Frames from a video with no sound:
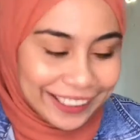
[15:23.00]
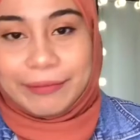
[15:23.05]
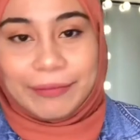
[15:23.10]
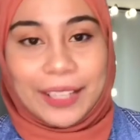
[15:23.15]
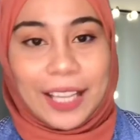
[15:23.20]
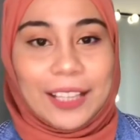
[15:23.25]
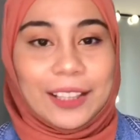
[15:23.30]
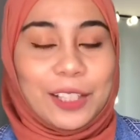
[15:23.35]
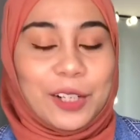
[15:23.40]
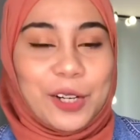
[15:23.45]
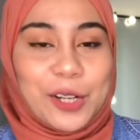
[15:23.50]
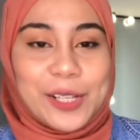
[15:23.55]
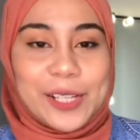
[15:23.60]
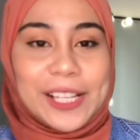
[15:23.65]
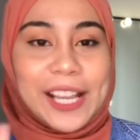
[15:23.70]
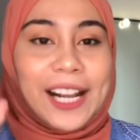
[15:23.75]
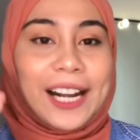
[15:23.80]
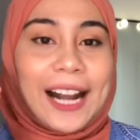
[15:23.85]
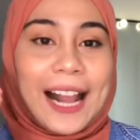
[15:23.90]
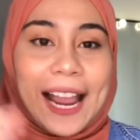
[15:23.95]
Terus
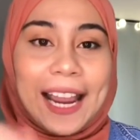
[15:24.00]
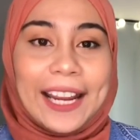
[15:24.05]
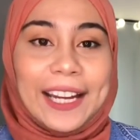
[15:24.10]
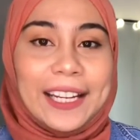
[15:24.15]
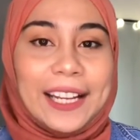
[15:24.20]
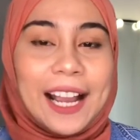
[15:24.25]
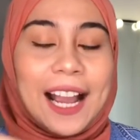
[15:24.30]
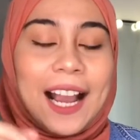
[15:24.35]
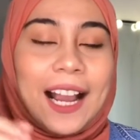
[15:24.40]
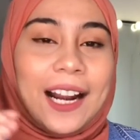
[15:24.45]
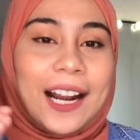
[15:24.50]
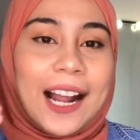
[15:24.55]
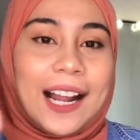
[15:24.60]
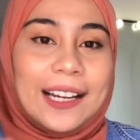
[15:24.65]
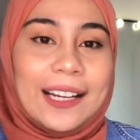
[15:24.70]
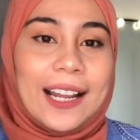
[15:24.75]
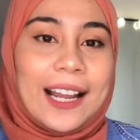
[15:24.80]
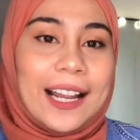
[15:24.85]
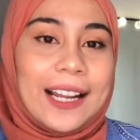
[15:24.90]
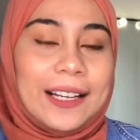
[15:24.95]
yang lain yang akan
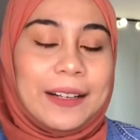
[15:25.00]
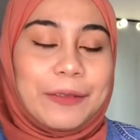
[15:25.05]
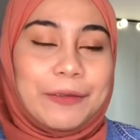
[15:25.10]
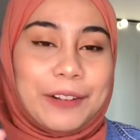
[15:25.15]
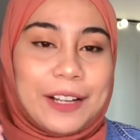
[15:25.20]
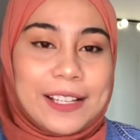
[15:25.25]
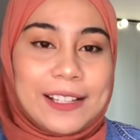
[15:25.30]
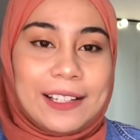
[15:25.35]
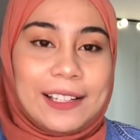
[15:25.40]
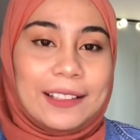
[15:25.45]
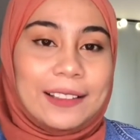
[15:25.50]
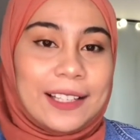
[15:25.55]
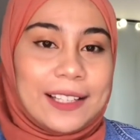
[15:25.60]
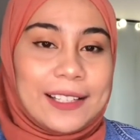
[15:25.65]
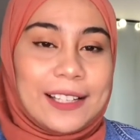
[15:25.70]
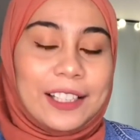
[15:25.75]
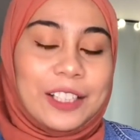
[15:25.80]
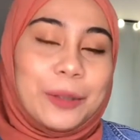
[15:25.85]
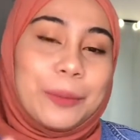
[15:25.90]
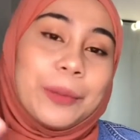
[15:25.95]
ada fasilitas
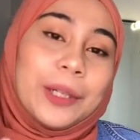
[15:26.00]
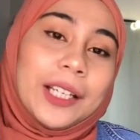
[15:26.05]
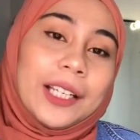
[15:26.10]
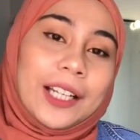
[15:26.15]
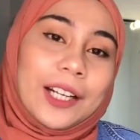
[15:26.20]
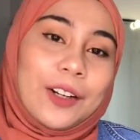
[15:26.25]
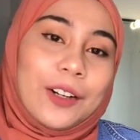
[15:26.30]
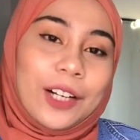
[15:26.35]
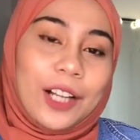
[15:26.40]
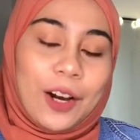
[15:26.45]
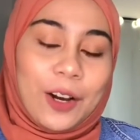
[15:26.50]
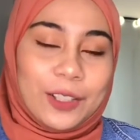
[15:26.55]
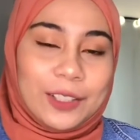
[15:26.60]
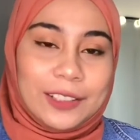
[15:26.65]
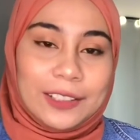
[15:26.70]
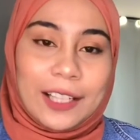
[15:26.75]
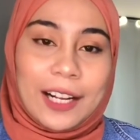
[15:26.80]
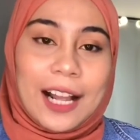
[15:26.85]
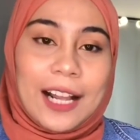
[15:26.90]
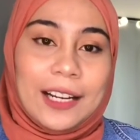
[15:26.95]
yang diberikan oleh
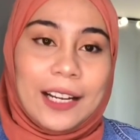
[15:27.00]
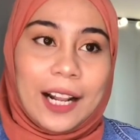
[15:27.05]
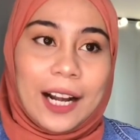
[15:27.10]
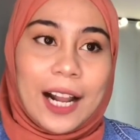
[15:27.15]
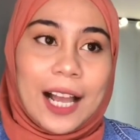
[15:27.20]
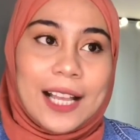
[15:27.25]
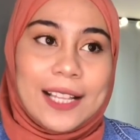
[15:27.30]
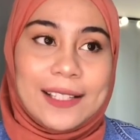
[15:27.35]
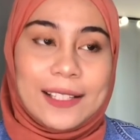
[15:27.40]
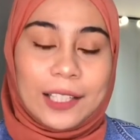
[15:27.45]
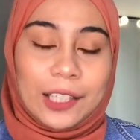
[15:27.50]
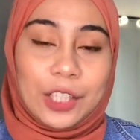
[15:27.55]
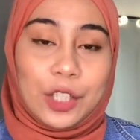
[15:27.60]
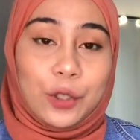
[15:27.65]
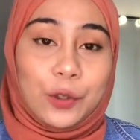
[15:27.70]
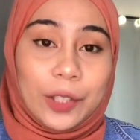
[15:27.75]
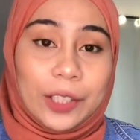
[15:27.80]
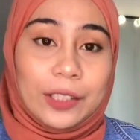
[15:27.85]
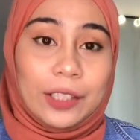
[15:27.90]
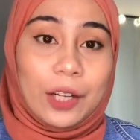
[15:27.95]
hostel adalah
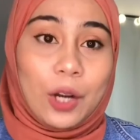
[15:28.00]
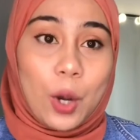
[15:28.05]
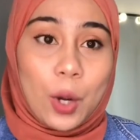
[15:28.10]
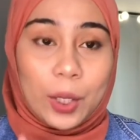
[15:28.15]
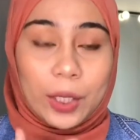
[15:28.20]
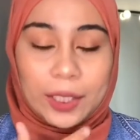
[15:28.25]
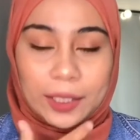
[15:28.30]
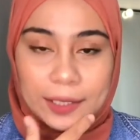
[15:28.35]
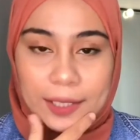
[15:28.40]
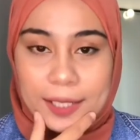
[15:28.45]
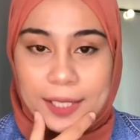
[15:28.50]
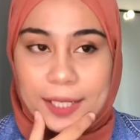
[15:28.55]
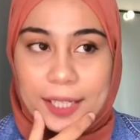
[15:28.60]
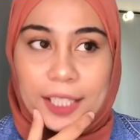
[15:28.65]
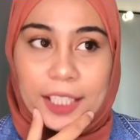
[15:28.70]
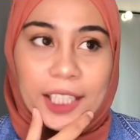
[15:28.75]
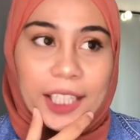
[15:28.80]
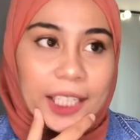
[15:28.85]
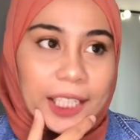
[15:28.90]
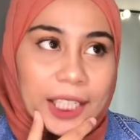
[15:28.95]
security lockers.
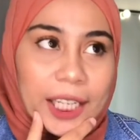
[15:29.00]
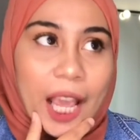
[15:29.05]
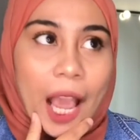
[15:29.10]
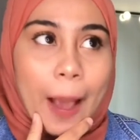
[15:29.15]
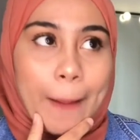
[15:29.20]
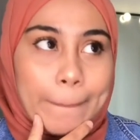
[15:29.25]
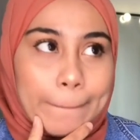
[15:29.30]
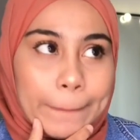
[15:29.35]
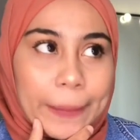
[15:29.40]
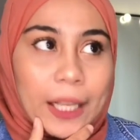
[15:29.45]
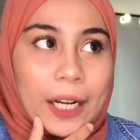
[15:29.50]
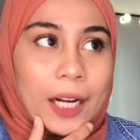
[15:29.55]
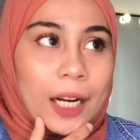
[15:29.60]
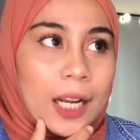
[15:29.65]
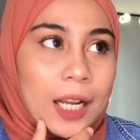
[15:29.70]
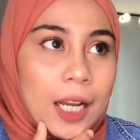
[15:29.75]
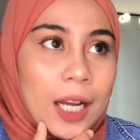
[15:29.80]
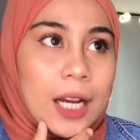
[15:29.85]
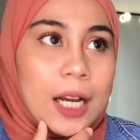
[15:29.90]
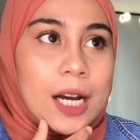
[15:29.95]
Ini ini hampir
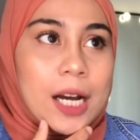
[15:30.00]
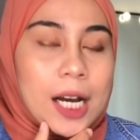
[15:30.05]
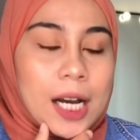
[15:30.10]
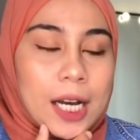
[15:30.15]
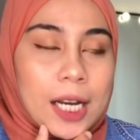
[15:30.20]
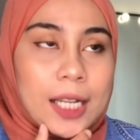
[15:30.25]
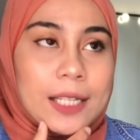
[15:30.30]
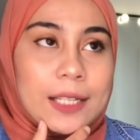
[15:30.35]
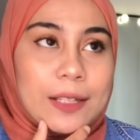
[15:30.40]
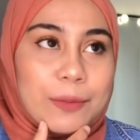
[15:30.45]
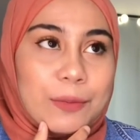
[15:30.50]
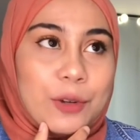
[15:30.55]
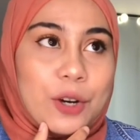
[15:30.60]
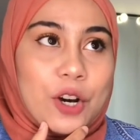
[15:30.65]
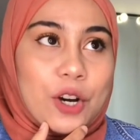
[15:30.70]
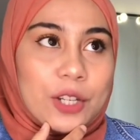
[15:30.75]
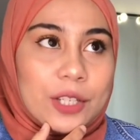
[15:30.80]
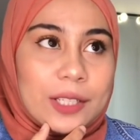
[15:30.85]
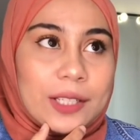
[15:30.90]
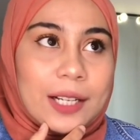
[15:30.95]
uh, semua
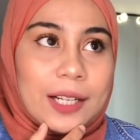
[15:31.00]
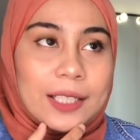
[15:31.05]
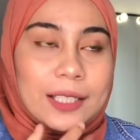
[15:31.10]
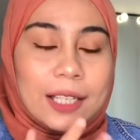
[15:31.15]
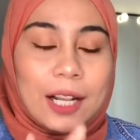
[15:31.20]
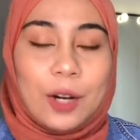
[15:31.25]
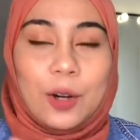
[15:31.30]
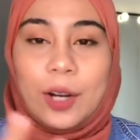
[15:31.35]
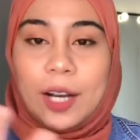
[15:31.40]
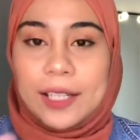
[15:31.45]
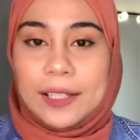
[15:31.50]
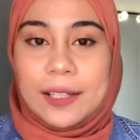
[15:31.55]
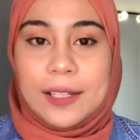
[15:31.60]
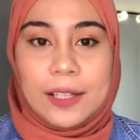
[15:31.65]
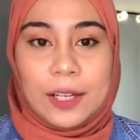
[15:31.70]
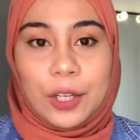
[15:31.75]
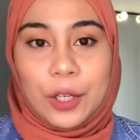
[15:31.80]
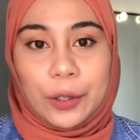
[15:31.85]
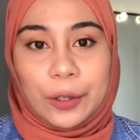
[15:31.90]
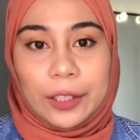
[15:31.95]
hostel selalu ngasih
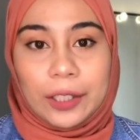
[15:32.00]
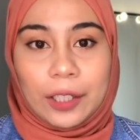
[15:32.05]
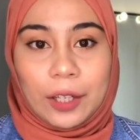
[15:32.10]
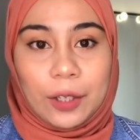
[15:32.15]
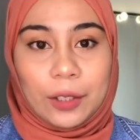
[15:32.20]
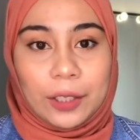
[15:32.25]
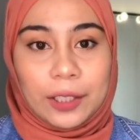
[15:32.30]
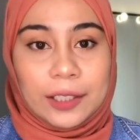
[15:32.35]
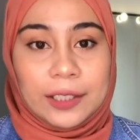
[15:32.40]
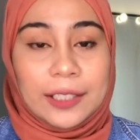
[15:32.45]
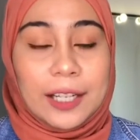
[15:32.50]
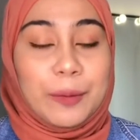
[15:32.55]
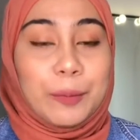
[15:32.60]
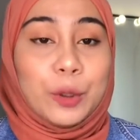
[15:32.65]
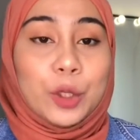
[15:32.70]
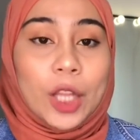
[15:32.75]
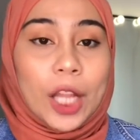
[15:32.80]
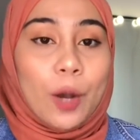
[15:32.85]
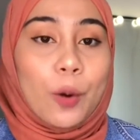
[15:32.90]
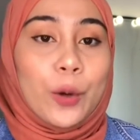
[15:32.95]
security lockers dan
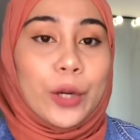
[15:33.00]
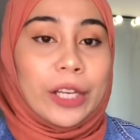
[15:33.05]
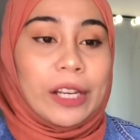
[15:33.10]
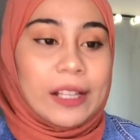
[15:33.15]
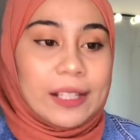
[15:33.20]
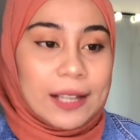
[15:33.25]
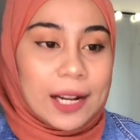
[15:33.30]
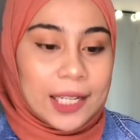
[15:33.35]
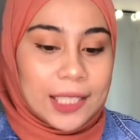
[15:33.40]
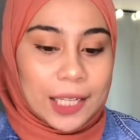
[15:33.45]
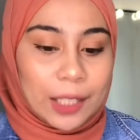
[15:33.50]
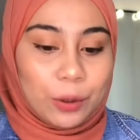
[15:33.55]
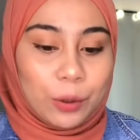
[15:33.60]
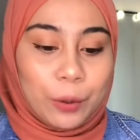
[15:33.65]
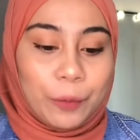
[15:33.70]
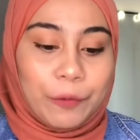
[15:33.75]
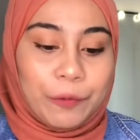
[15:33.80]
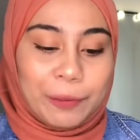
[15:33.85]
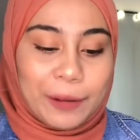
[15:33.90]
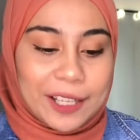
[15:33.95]
menurut aku ini salah
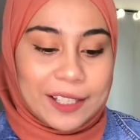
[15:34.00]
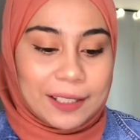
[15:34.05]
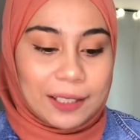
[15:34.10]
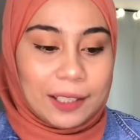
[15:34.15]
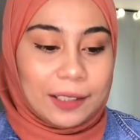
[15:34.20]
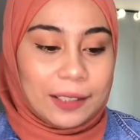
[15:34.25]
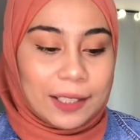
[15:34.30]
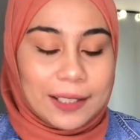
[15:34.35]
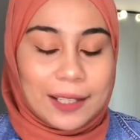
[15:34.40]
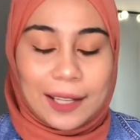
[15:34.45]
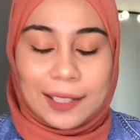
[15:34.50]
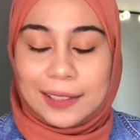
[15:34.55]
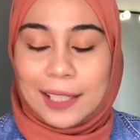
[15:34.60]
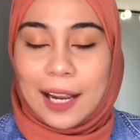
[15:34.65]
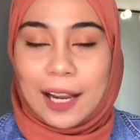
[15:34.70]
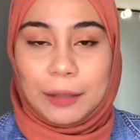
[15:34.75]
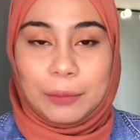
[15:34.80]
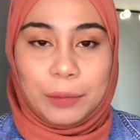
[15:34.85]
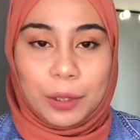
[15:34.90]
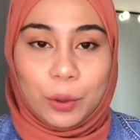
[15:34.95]
satu fasilitas yang
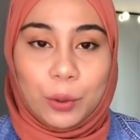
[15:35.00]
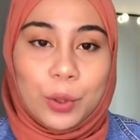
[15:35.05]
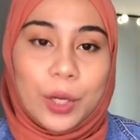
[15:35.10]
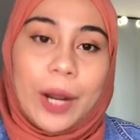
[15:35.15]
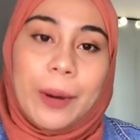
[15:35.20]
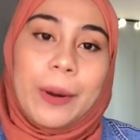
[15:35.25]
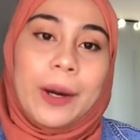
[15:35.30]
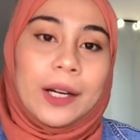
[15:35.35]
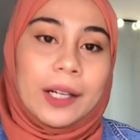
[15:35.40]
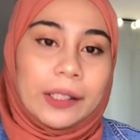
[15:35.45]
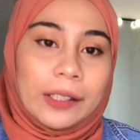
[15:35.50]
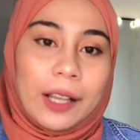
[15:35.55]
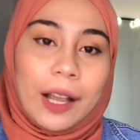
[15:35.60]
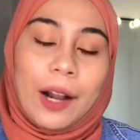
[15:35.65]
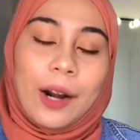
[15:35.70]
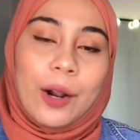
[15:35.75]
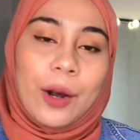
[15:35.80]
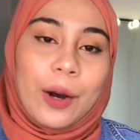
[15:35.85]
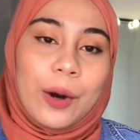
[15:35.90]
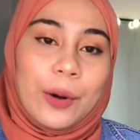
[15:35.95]
sangat berguna banget
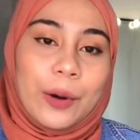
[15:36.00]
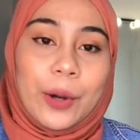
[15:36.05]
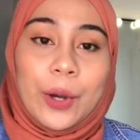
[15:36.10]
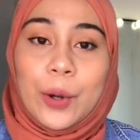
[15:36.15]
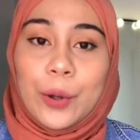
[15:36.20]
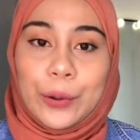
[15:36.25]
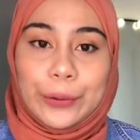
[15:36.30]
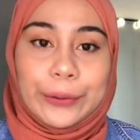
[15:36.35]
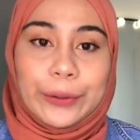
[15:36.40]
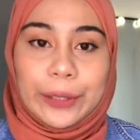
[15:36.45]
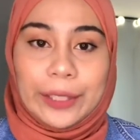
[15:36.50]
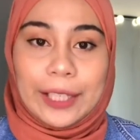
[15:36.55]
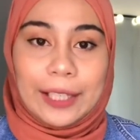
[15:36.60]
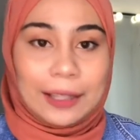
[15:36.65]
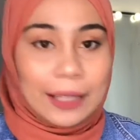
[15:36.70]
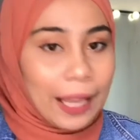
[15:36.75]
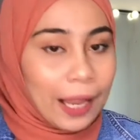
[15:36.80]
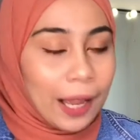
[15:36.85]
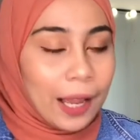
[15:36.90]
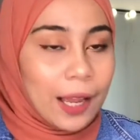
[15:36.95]
kalau untuk kita